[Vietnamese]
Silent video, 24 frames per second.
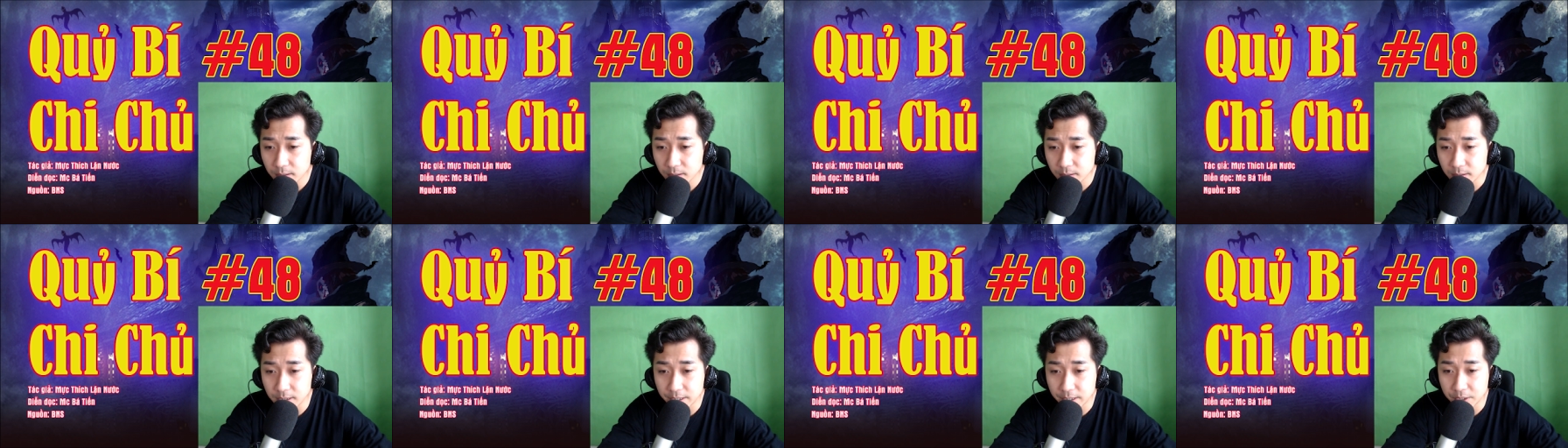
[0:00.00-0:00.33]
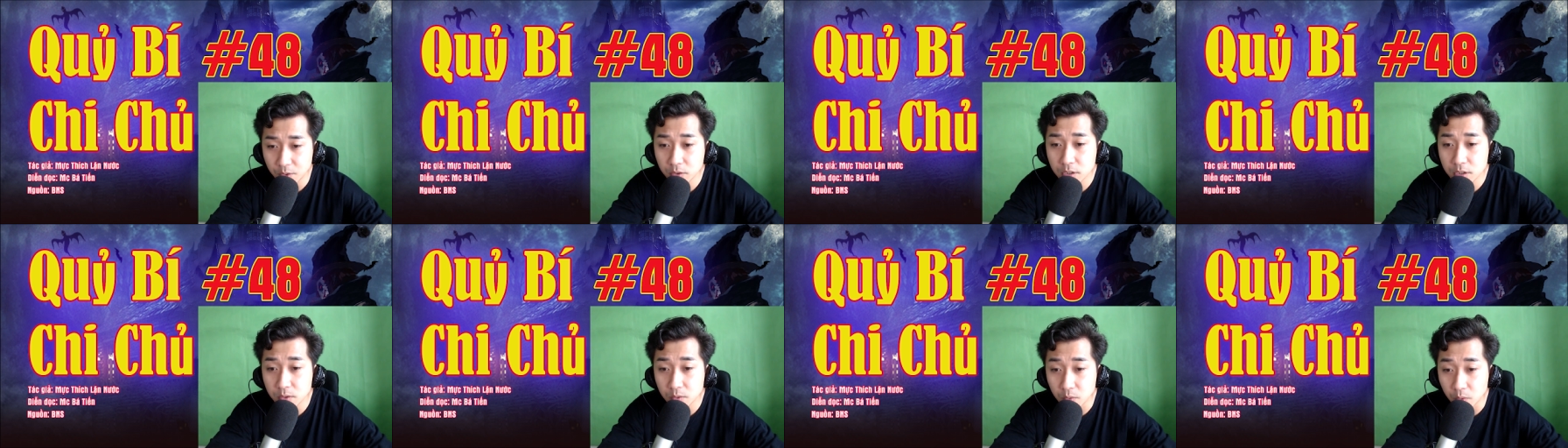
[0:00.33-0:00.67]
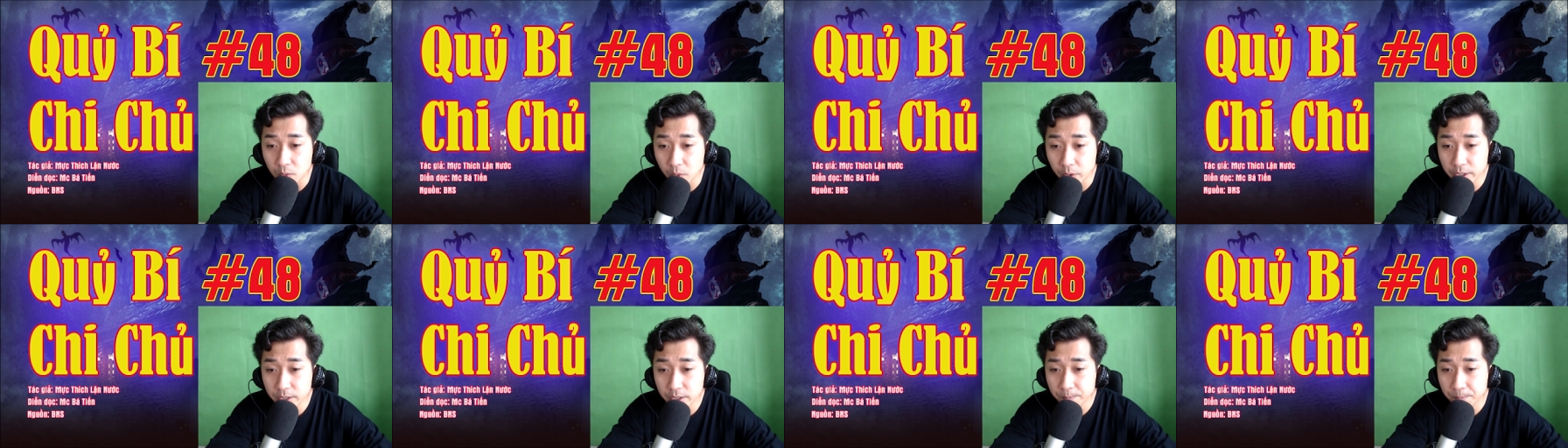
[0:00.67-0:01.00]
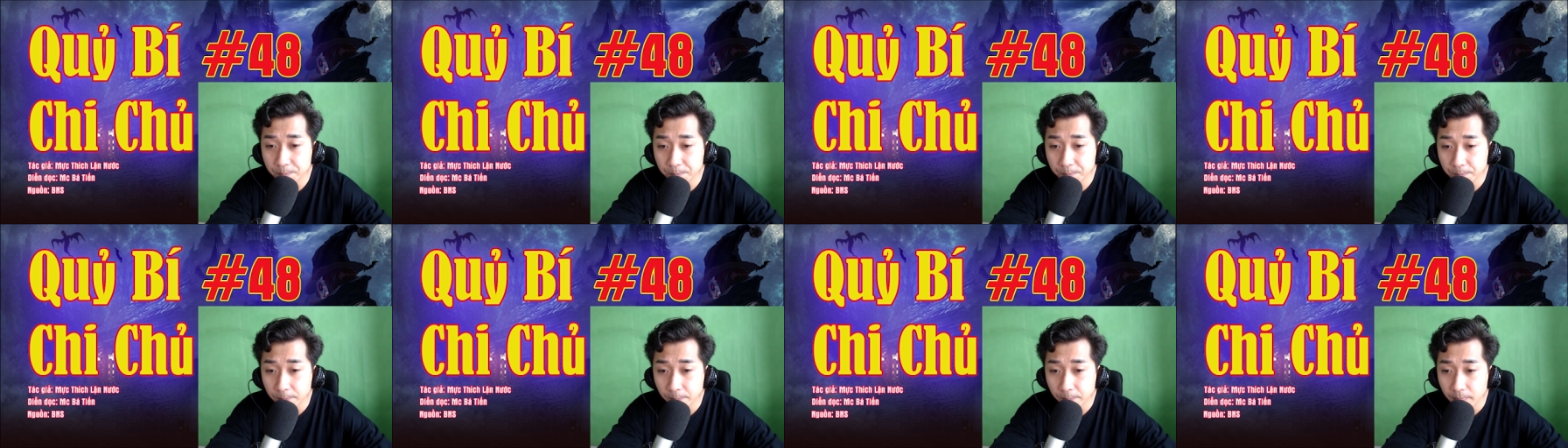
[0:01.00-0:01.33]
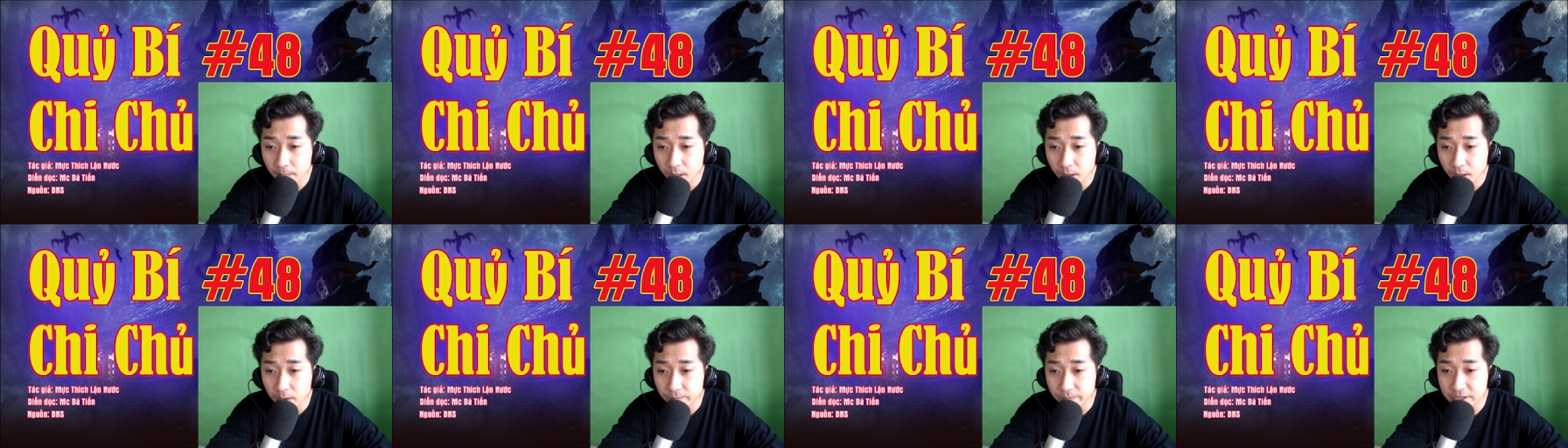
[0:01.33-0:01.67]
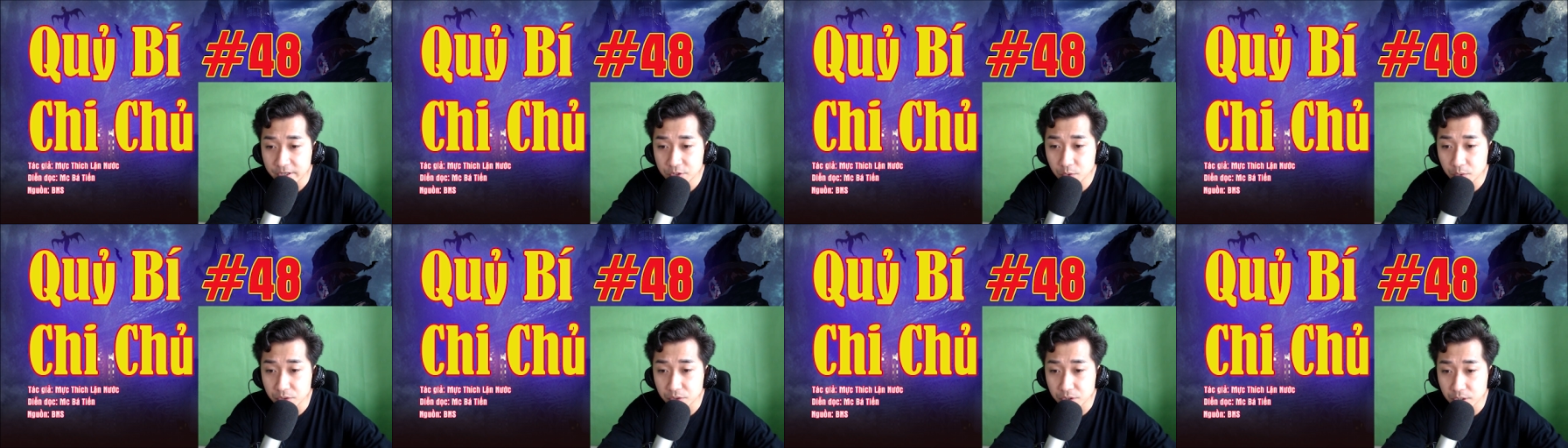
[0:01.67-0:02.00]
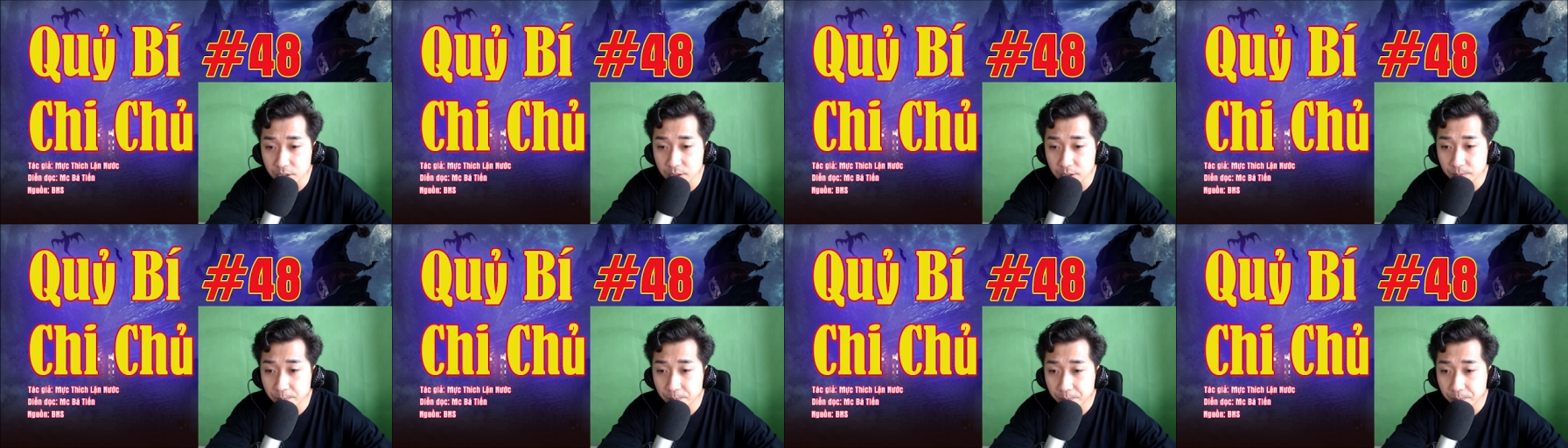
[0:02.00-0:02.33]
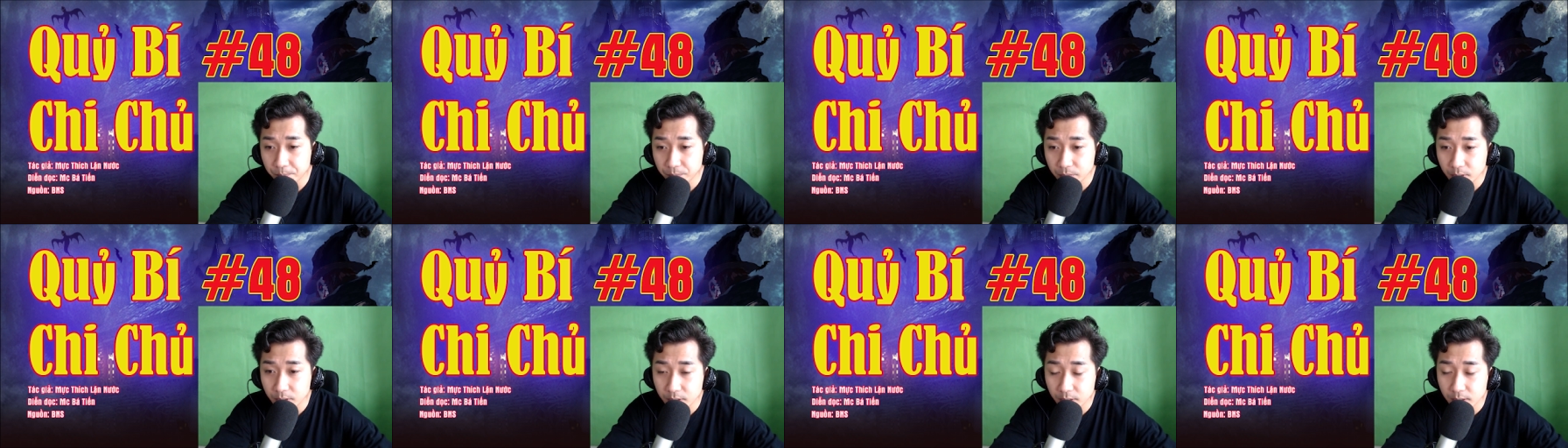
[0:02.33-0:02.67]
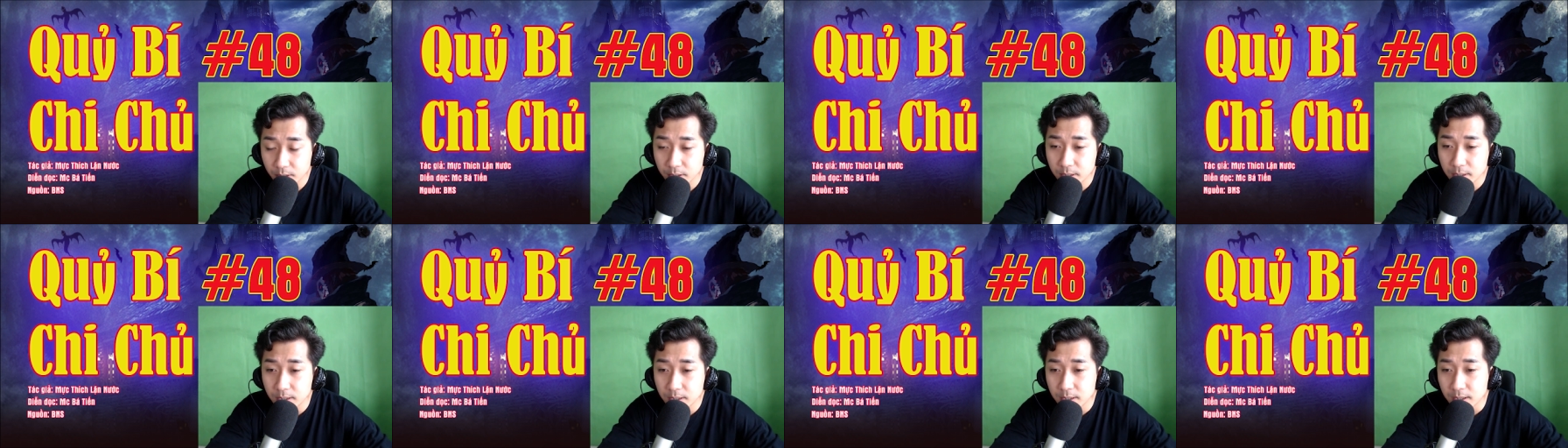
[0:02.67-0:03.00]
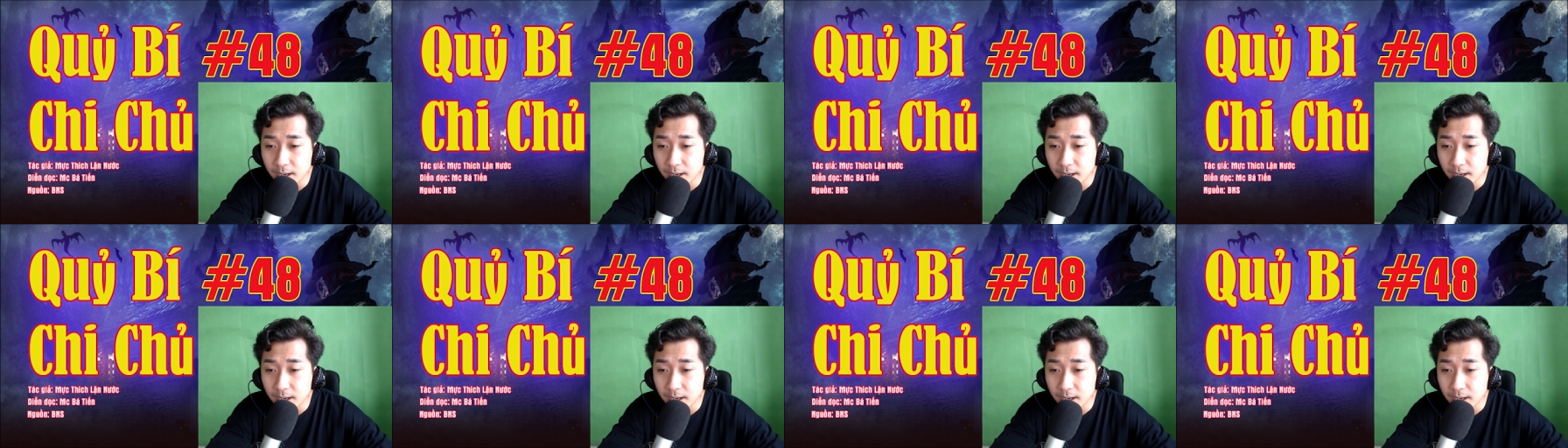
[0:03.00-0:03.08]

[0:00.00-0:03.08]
cũng trở nên nghiêm túc hơn. "Chuyện gì vậy con?"